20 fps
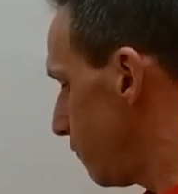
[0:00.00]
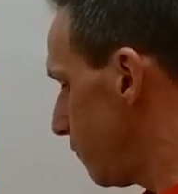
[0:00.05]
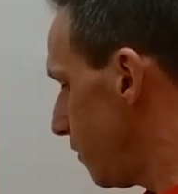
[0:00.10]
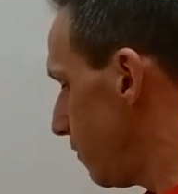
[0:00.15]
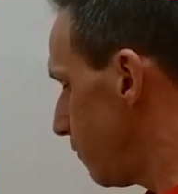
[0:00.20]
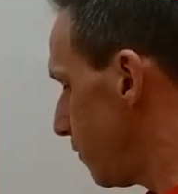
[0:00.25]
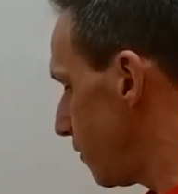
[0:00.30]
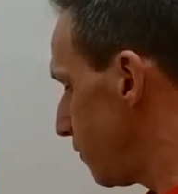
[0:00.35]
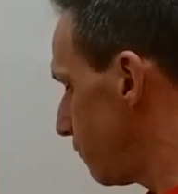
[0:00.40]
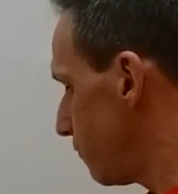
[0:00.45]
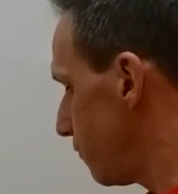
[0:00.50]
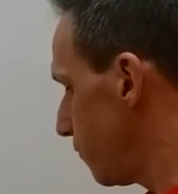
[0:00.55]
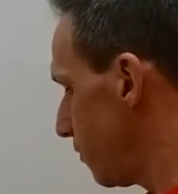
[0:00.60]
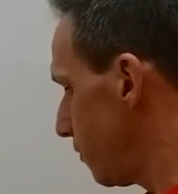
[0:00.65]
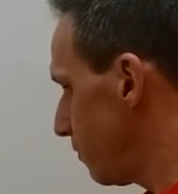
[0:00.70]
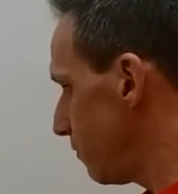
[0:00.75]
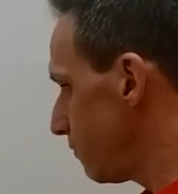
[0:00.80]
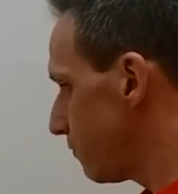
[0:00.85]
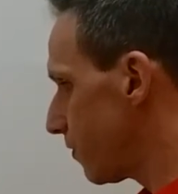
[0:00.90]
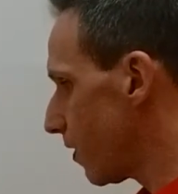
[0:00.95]
Wie viel
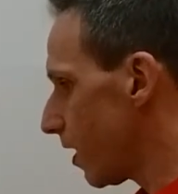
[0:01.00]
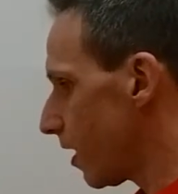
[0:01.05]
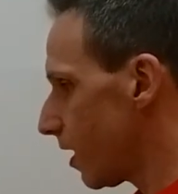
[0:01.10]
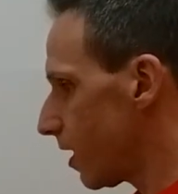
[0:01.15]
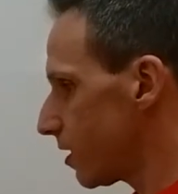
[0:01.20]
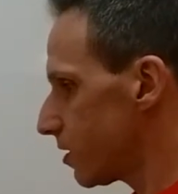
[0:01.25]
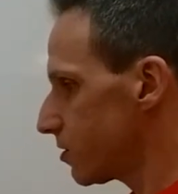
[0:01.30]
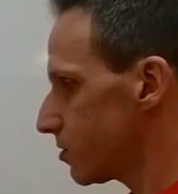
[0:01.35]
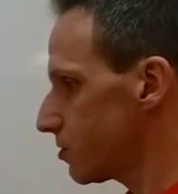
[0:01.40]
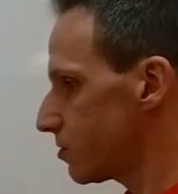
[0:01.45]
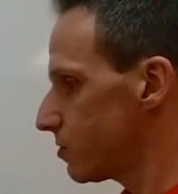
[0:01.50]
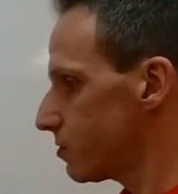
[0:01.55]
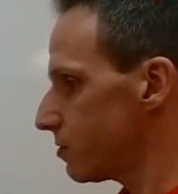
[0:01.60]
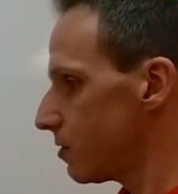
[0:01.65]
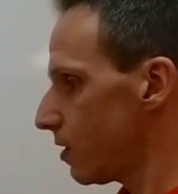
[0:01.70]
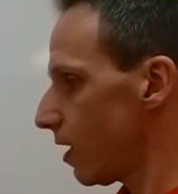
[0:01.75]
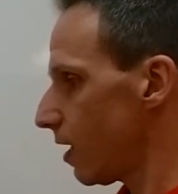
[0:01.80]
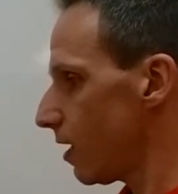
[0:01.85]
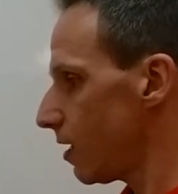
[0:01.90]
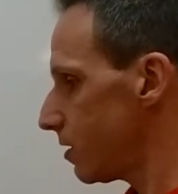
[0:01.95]
5 hast du?
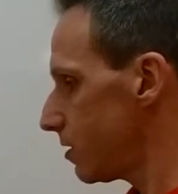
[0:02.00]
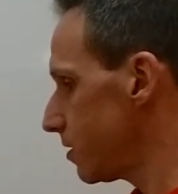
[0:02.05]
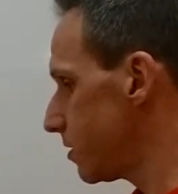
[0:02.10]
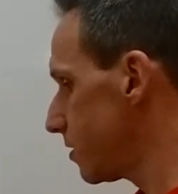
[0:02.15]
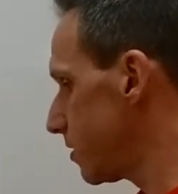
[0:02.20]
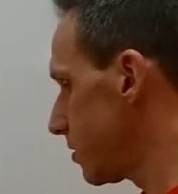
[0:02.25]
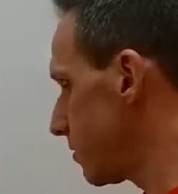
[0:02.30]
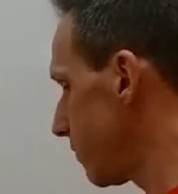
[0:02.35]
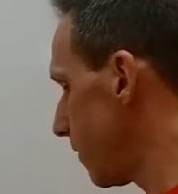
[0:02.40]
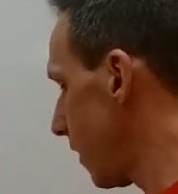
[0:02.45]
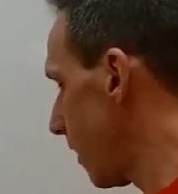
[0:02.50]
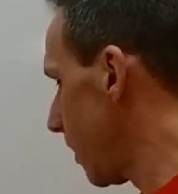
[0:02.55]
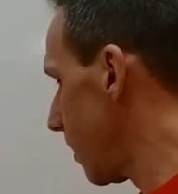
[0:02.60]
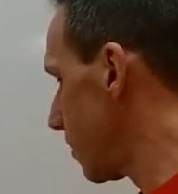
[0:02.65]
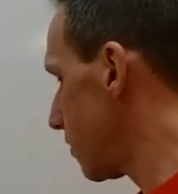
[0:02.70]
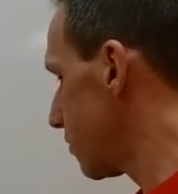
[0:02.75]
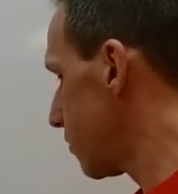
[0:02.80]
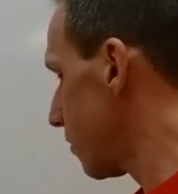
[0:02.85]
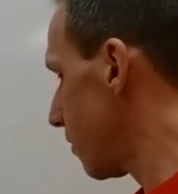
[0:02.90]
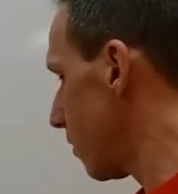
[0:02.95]
1, 2,
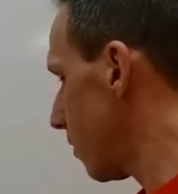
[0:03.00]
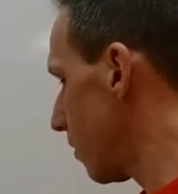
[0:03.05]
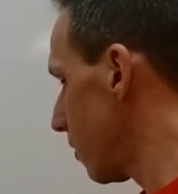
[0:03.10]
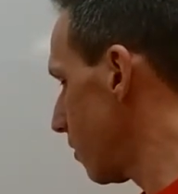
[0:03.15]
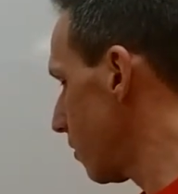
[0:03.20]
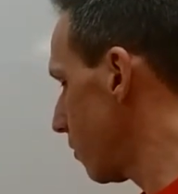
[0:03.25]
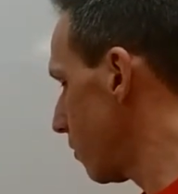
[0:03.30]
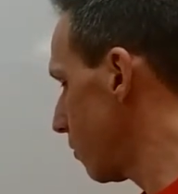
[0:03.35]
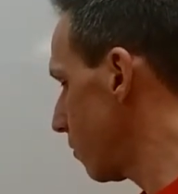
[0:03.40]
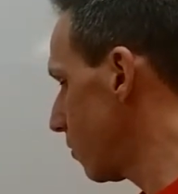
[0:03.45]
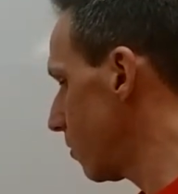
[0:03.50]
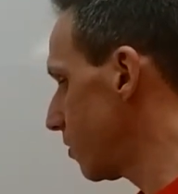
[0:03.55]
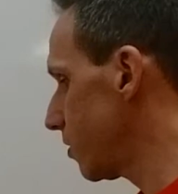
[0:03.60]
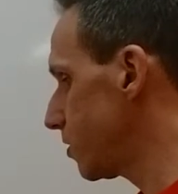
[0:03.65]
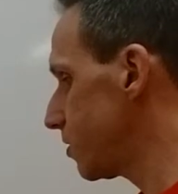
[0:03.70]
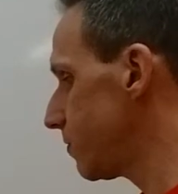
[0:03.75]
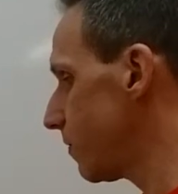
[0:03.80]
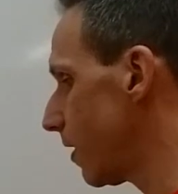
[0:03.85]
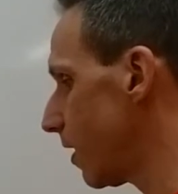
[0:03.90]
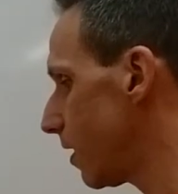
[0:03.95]
also auch hoch
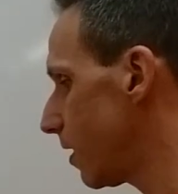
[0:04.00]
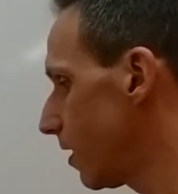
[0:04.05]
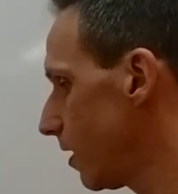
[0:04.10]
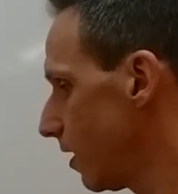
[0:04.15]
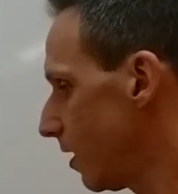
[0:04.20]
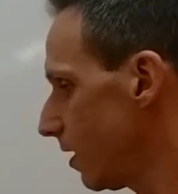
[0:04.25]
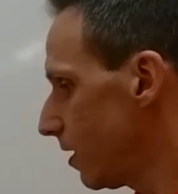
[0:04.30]
2.